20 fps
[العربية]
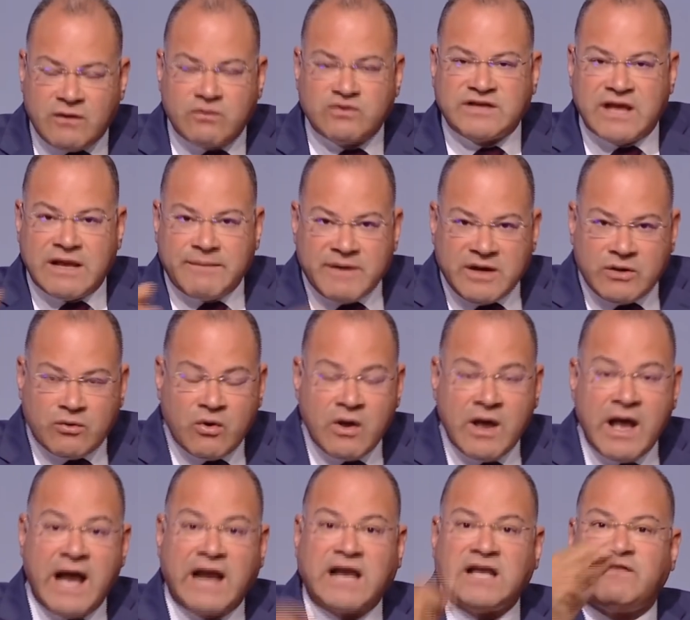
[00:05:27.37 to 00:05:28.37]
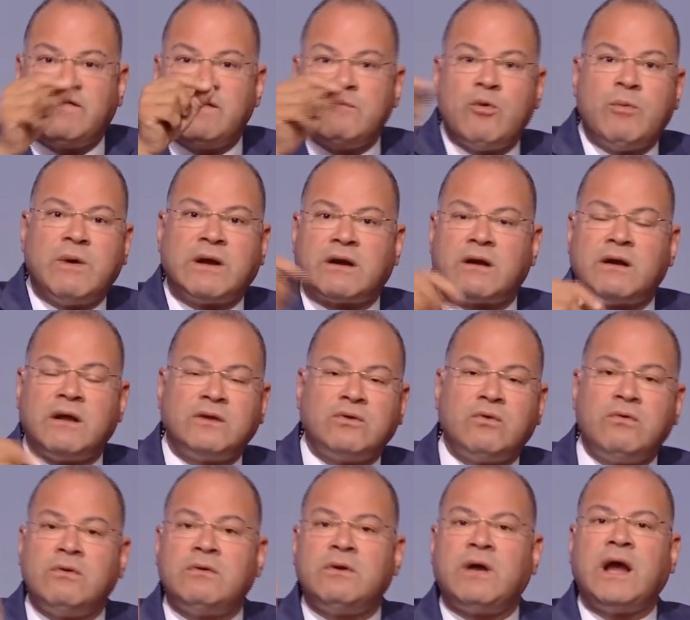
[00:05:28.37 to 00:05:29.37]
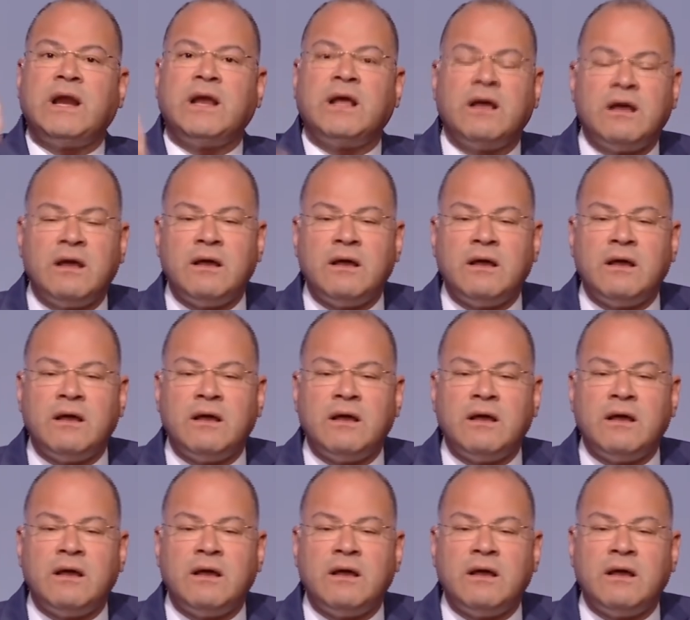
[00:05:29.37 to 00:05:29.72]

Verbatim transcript: وسايبينه اكيد في مبررات قولوا لنا عليه